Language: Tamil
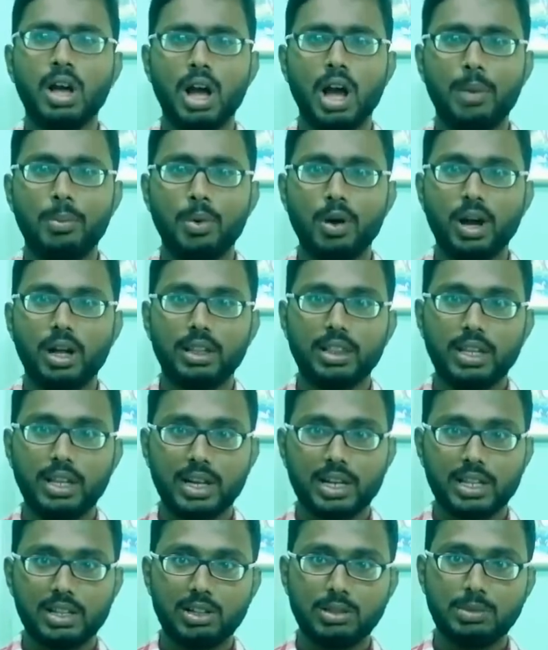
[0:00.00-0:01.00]
அப்போது அந்த
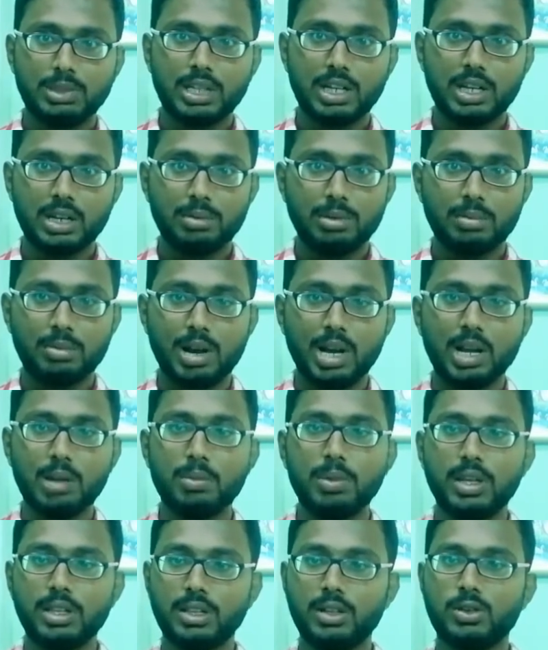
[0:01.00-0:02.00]
இடத்துல வந்து பார்த்திங்கன்னா நமக்கு மழை
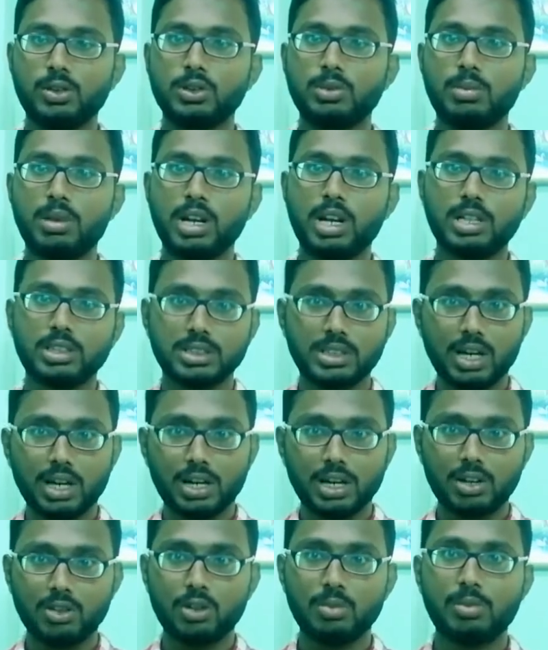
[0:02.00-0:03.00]
பெய்யுது கொஞ்சம் மழை
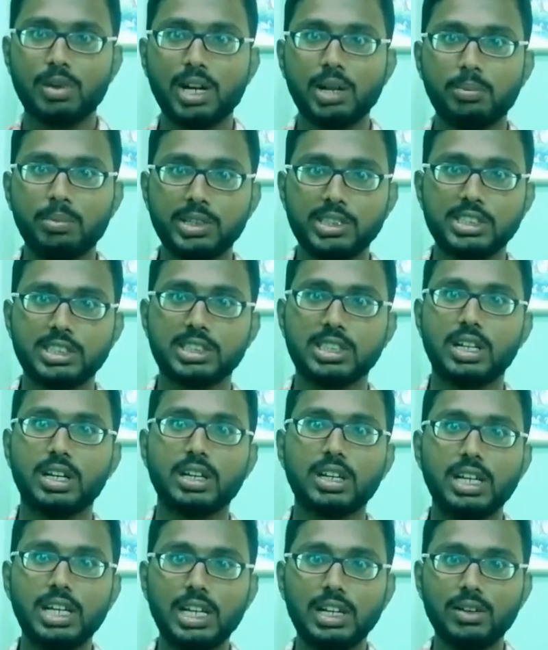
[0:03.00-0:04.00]
ஸ்ட்ராங்கான ஒரு மழை பெஞ்சிச்சுன்னா
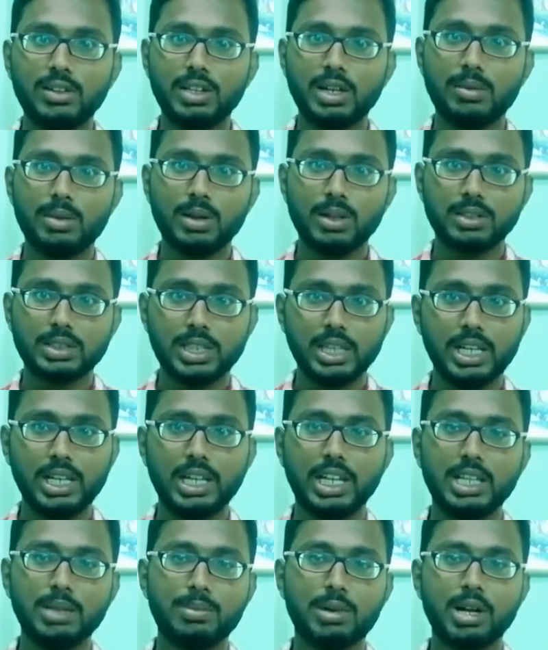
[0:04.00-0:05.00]
கீழே வந்து நம்ம
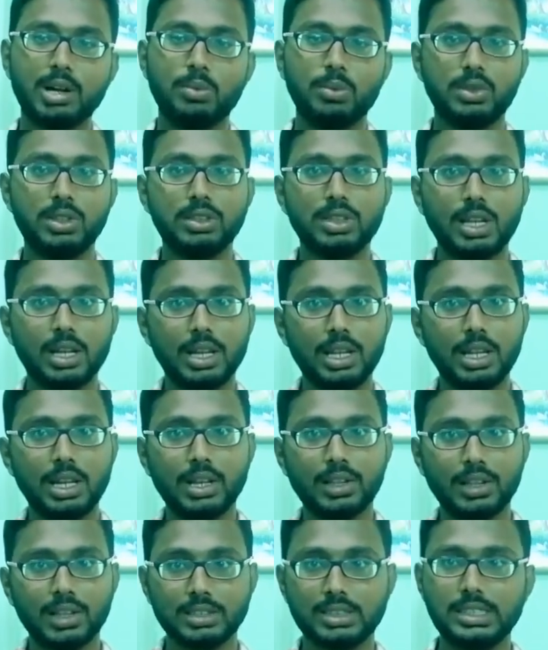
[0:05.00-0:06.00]
சீலிங்லேருந்து பார்க்கும்போது
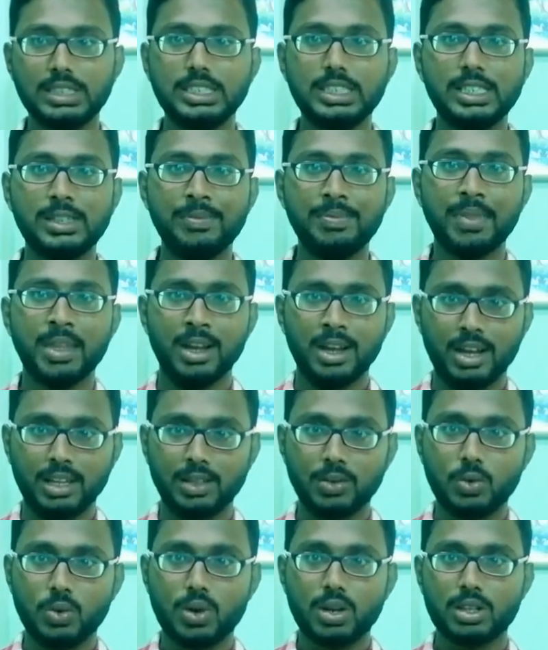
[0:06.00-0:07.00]
தண்ணியெல்லாம் கசிஞ்சு
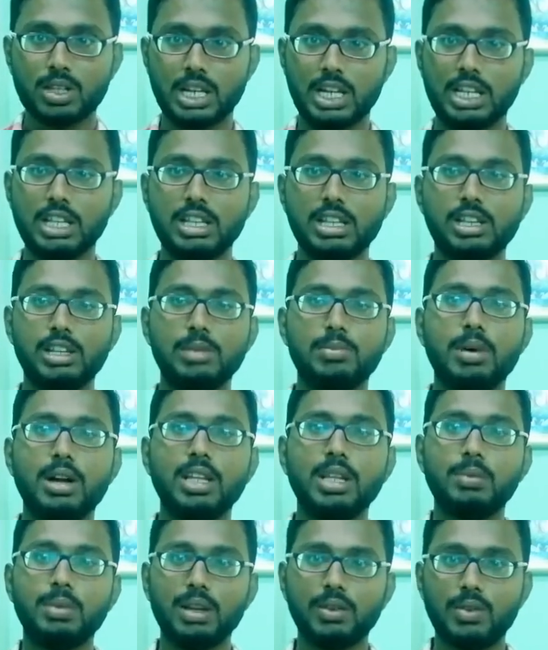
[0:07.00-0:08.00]
இந்த ஓரத்துலலாம் நீங்கள் வந்து
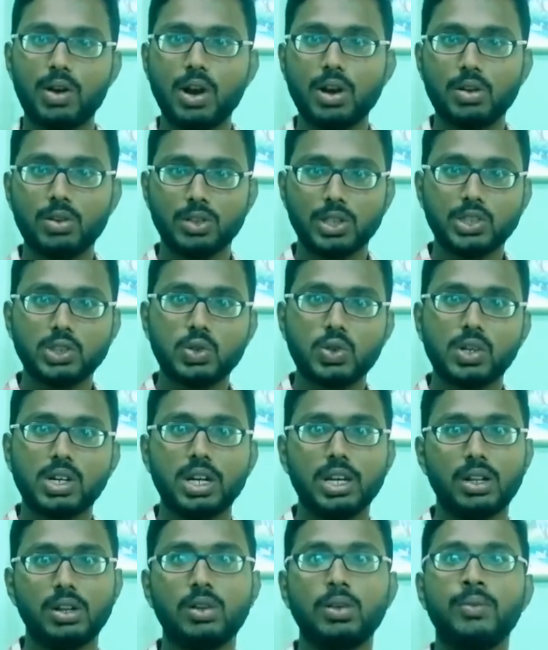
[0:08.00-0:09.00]
பார்த்துருப்பீங்க வாட்டர் வந்து
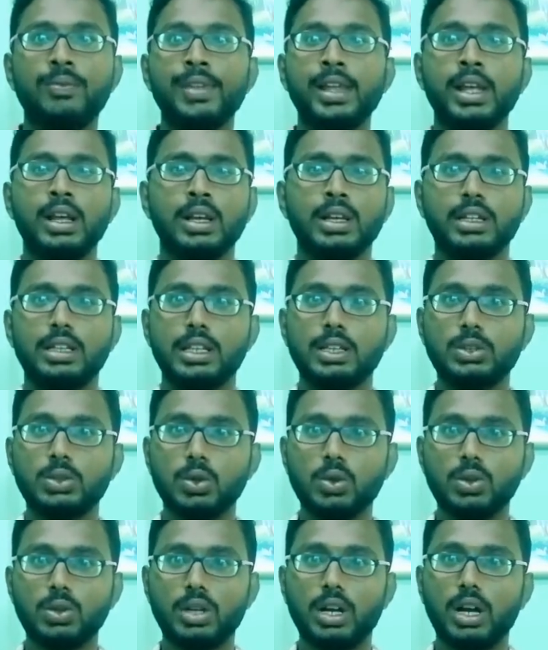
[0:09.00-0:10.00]
சோக்காக இருக்கும் இந்த
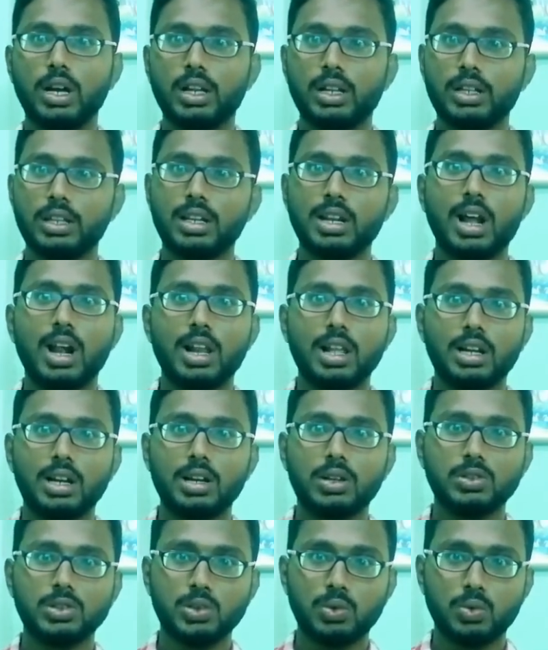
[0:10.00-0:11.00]
சோக்காக இருக்கிறது
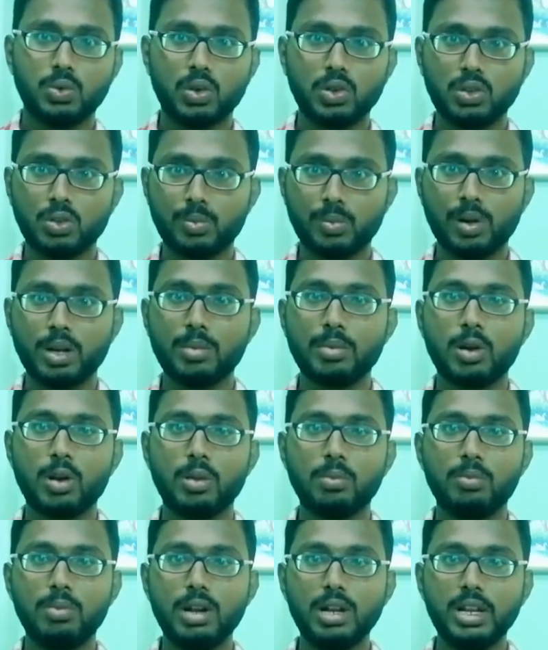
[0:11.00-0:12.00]
நாளுக்கெல்லாம் கொஞ்சம் விட்டுருந்தோம்னா
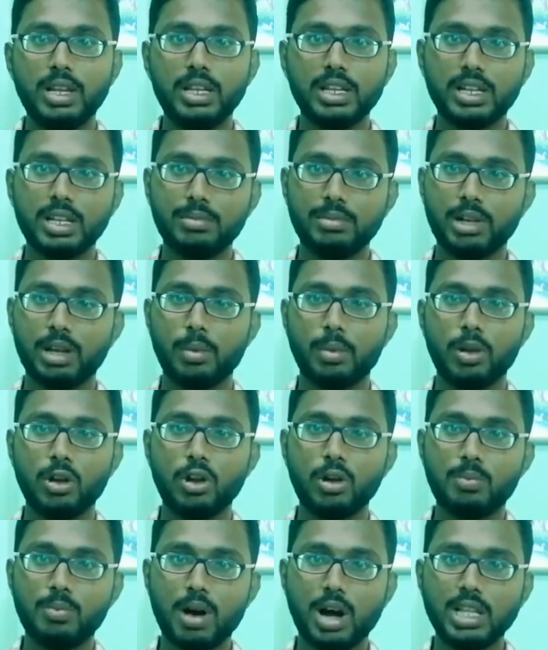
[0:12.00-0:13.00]
நம்மளோட பில்டிங்க்கு
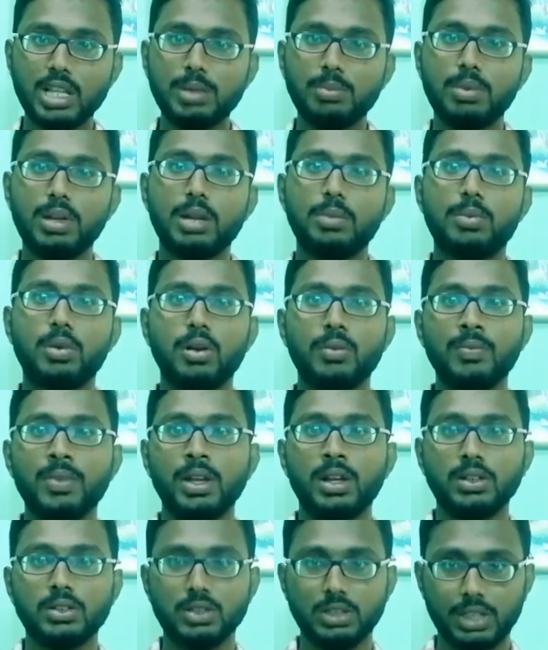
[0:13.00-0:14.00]
மிகப்பெரிய ஒரு பாதிப்பு ஏற்படும்
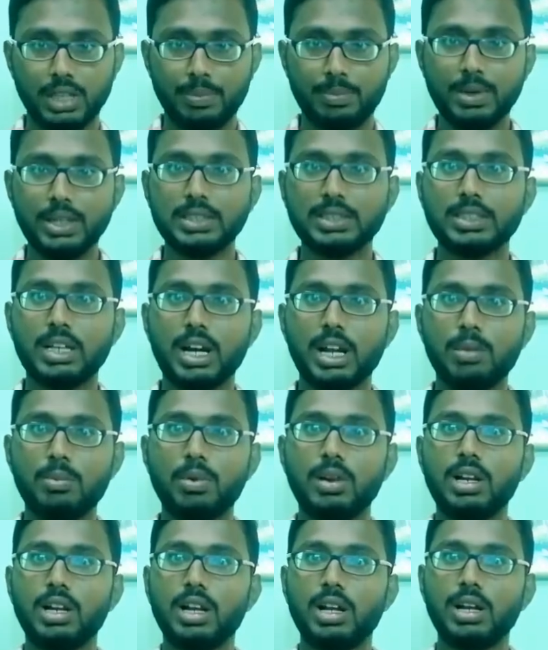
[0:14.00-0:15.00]
ஸோ இதை எப்படி சால்வ்
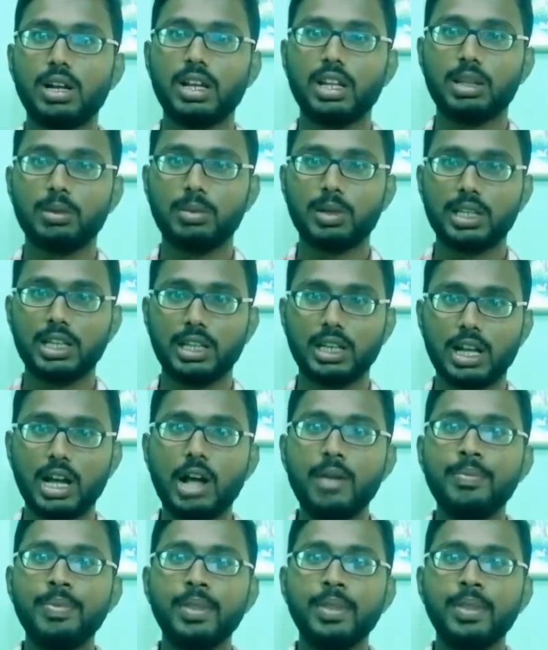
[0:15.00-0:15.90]
பண்ணலாங்கிறத பார்த்திங்கன்னா